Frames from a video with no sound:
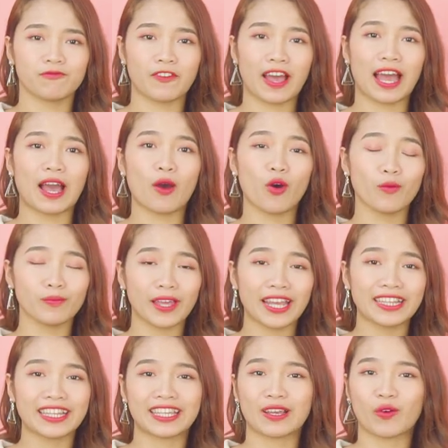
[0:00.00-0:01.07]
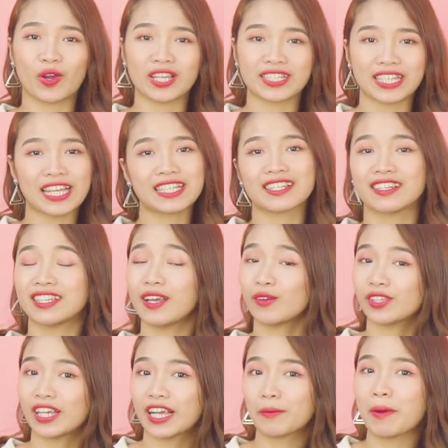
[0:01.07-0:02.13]
Và hôm nay thì Kiều Oanh sẽ giới
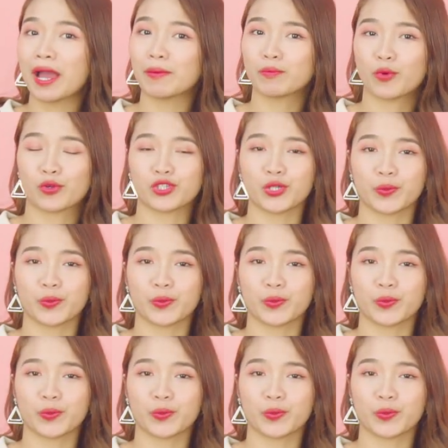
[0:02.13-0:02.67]
thiệu tới các bạn một